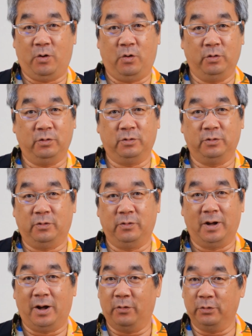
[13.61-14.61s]
この
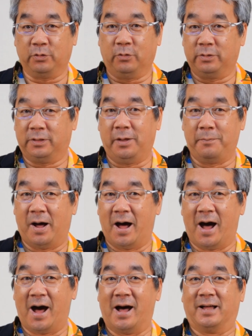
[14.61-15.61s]
動画を撮って
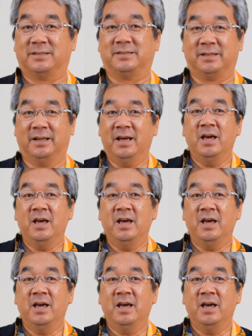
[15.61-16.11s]
ます。